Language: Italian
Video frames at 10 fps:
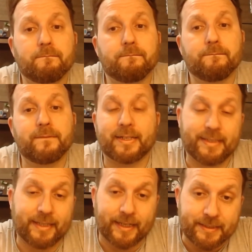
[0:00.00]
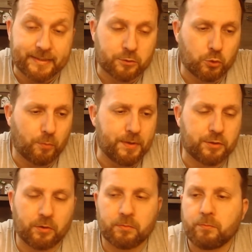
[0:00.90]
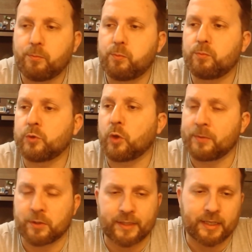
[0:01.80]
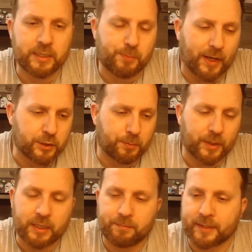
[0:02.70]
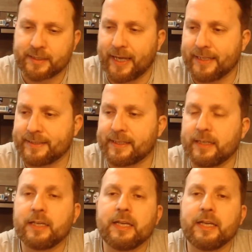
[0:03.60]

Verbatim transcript: verticalizza subito, non bisogna dargli spazio per le ripartenze,